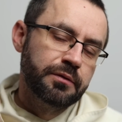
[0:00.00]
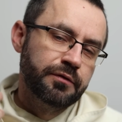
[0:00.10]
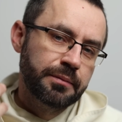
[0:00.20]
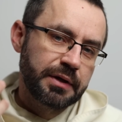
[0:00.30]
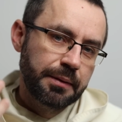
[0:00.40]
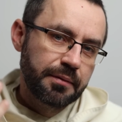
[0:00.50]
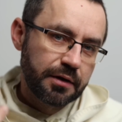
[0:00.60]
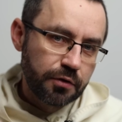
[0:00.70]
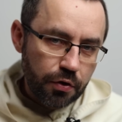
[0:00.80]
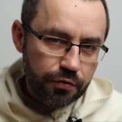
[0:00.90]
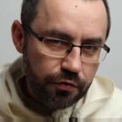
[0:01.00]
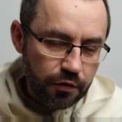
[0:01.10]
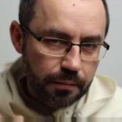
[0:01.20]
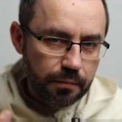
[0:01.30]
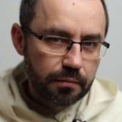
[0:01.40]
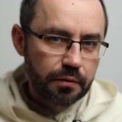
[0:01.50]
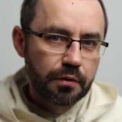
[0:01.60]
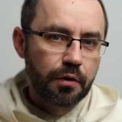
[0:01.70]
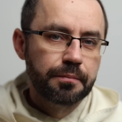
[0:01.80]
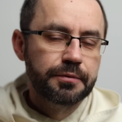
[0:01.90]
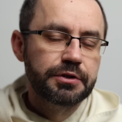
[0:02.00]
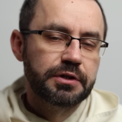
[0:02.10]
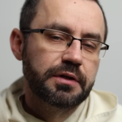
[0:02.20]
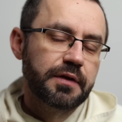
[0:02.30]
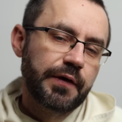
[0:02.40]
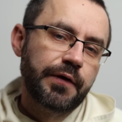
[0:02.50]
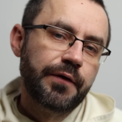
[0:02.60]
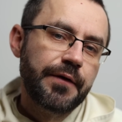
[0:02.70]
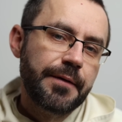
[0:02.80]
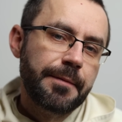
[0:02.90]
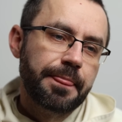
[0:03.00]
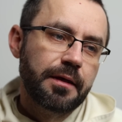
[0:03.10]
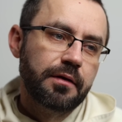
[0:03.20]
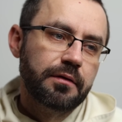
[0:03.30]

w tym takim radosnym opisie tego y,